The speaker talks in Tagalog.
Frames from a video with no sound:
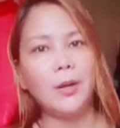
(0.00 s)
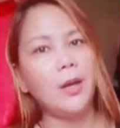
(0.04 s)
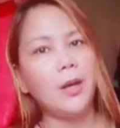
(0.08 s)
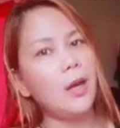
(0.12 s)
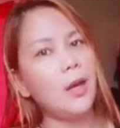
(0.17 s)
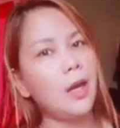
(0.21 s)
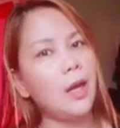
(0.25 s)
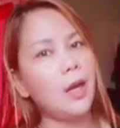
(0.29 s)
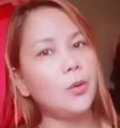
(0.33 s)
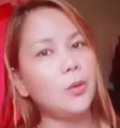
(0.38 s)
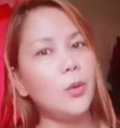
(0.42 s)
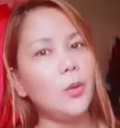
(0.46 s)

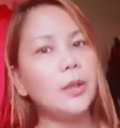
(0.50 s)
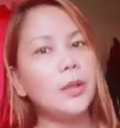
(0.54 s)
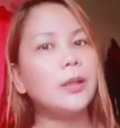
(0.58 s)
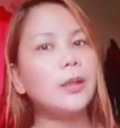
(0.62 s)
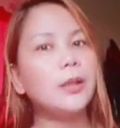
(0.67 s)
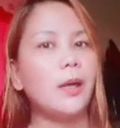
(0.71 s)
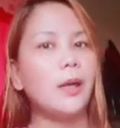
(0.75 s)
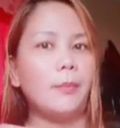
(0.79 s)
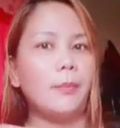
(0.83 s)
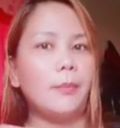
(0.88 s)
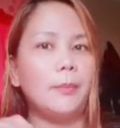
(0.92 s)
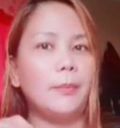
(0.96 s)
and
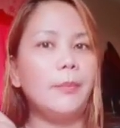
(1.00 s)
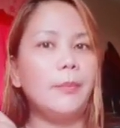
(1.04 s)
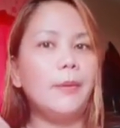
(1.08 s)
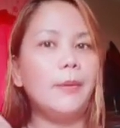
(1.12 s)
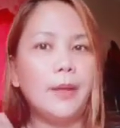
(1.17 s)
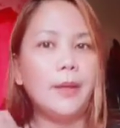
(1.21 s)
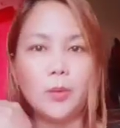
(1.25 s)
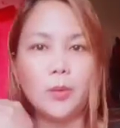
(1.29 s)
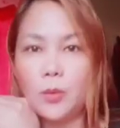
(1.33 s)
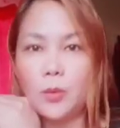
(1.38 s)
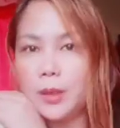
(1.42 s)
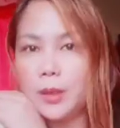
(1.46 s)
welcome
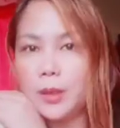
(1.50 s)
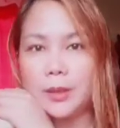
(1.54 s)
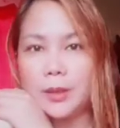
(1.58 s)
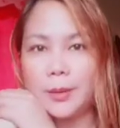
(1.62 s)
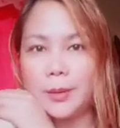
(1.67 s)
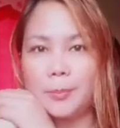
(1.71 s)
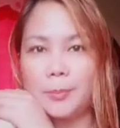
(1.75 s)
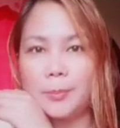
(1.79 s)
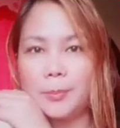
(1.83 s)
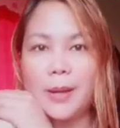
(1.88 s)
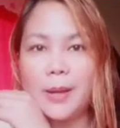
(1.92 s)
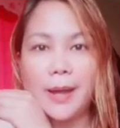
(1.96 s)
and
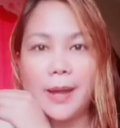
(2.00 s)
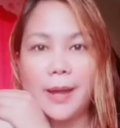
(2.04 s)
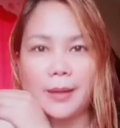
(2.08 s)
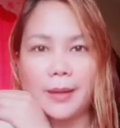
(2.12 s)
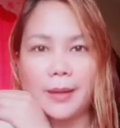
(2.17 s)
welcome back